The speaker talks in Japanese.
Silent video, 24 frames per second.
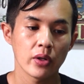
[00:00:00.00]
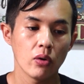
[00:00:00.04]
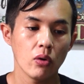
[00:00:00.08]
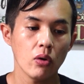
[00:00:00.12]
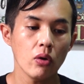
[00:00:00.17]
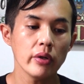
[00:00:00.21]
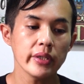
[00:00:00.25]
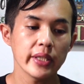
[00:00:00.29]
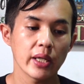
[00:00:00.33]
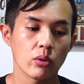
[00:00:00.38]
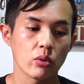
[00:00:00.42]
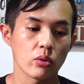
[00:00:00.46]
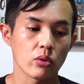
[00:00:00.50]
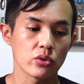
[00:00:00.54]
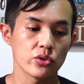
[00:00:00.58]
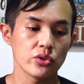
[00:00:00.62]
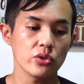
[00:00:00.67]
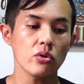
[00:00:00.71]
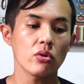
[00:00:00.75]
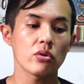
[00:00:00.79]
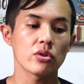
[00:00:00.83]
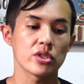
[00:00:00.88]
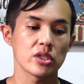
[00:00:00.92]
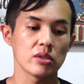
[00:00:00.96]
ほいでこの
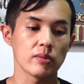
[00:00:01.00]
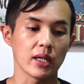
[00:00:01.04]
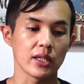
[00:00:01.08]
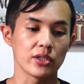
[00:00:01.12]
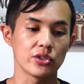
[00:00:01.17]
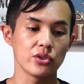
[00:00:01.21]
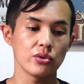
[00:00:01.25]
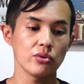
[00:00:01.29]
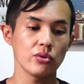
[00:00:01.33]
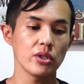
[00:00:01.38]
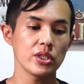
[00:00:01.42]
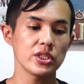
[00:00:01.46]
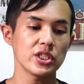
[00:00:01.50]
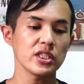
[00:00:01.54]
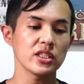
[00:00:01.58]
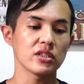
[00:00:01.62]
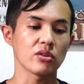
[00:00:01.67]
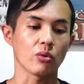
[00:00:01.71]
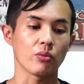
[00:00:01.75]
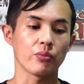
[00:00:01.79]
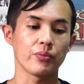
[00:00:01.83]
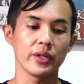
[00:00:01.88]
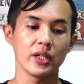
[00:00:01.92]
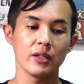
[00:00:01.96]
上司は11人
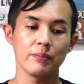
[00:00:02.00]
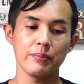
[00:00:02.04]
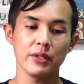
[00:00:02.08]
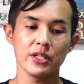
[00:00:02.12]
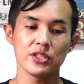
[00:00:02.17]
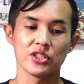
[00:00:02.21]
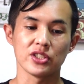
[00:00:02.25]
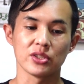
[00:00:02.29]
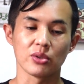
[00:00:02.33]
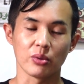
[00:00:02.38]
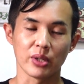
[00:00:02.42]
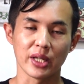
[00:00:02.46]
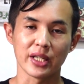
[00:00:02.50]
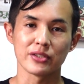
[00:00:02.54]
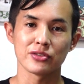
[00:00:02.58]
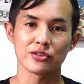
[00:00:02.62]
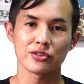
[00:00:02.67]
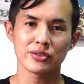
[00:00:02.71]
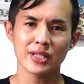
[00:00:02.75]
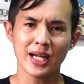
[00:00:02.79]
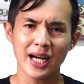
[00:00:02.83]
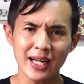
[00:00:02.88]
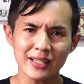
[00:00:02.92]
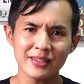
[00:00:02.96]
のフィリピン人とね、
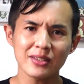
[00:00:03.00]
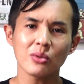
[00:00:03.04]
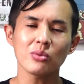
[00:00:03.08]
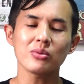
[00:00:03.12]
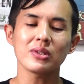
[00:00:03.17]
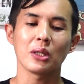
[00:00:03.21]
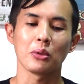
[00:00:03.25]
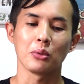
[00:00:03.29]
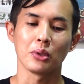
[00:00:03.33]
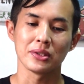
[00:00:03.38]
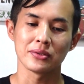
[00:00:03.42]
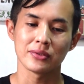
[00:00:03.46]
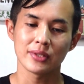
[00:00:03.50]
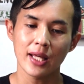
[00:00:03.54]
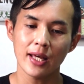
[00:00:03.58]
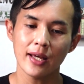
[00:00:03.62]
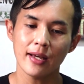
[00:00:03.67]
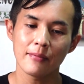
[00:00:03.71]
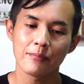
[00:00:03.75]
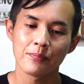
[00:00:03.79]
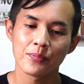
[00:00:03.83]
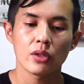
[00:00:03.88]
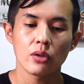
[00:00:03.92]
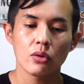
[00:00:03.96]
繋がっておったようです
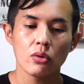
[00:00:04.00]
ね。